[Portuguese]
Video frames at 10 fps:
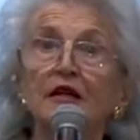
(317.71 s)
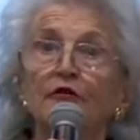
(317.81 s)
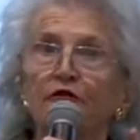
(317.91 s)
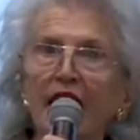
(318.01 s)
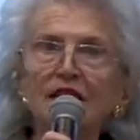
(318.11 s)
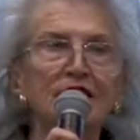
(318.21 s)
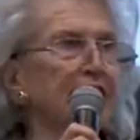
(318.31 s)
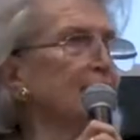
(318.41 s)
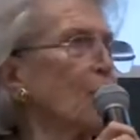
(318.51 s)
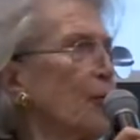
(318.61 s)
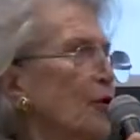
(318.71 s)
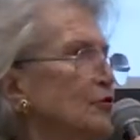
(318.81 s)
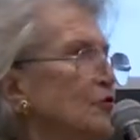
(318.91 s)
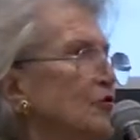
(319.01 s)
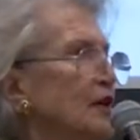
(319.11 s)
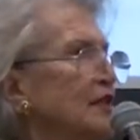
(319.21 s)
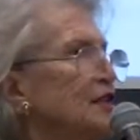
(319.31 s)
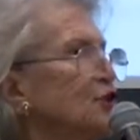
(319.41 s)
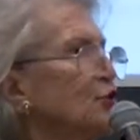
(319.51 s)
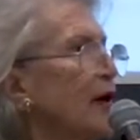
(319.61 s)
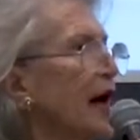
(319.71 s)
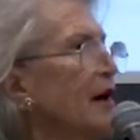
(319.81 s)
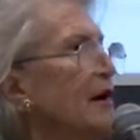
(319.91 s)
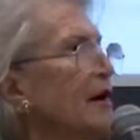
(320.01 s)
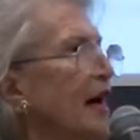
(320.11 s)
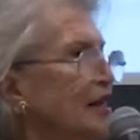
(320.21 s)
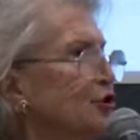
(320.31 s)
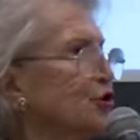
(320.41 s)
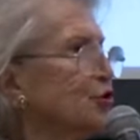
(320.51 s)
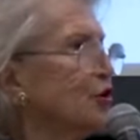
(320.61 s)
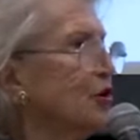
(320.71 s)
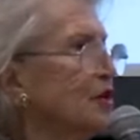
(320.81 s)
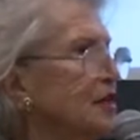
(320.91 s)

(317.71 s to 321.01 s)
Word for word: vá direto ao ponto. Isto é ético.